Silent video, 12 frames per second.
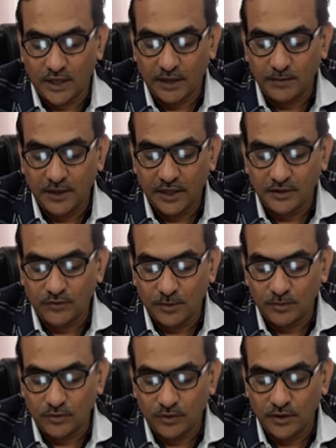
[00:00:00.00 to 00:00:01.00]
कराया भी गया था वहाँ पर
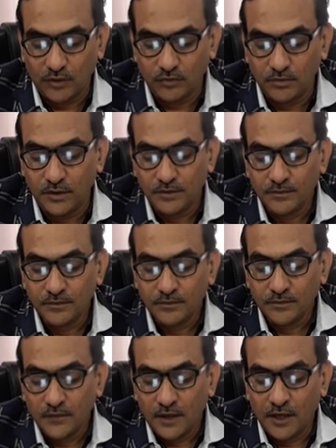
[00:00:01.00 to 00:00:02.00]
होटल डाउन में
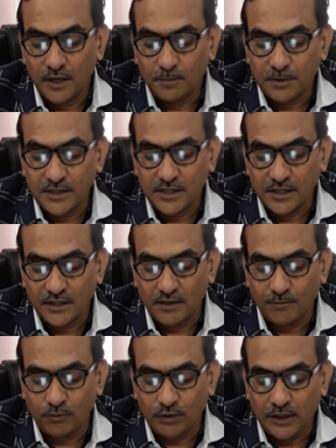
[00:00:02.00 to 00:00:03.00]
प्रिसीजन
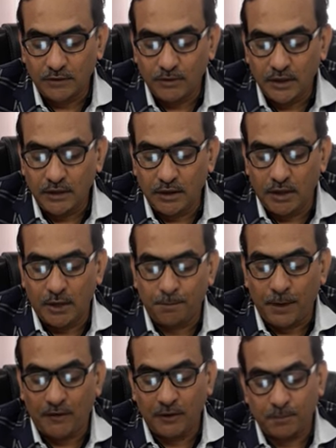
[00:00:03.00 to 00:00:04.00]
कंपोनेंट में
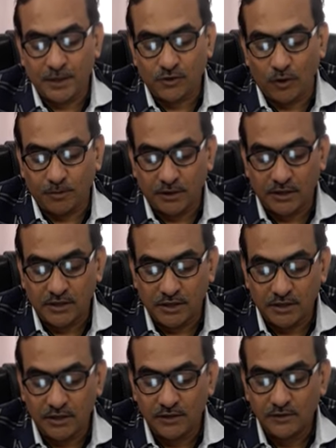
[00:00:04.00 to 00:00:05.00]
पावर प्रेस ऑपरेटर
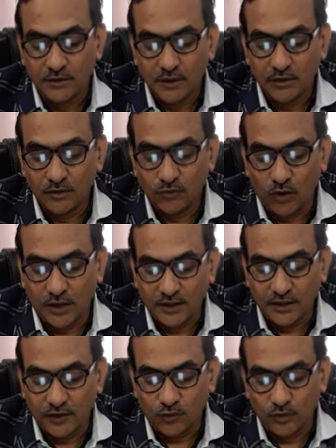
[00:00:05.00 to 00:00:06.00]
चाहिए क्वालिटी
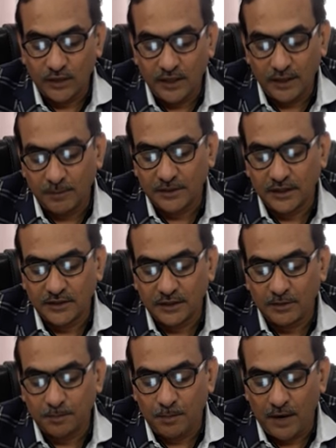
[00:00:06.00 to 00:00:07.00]
कंट्रोल का एक बंदा चाहिए
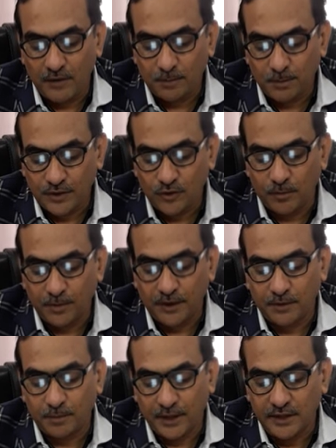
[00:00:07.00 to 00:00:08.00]
बट पावर प्रेस ऑपरेटर
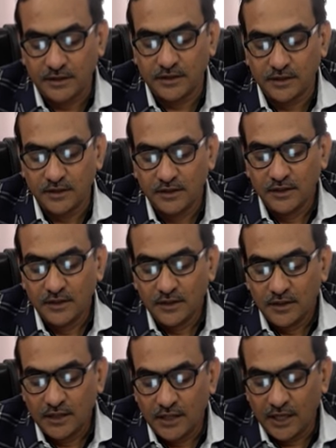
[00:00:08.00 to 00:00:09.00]
पहले चाहिए
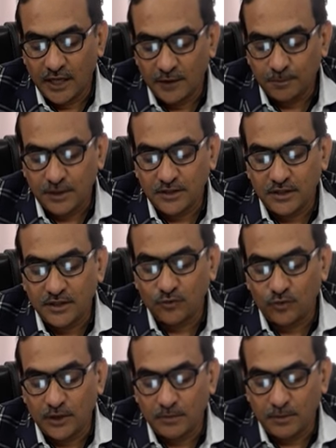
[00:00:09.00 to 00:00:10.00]
हेल्पर चाहिए
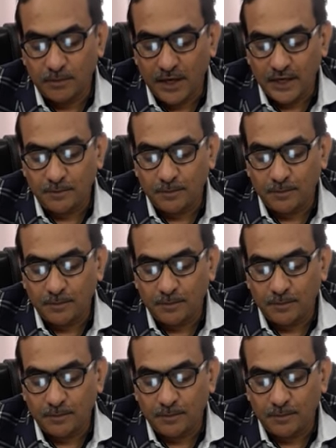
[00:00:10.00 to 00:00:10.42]
उनको लगभग बारह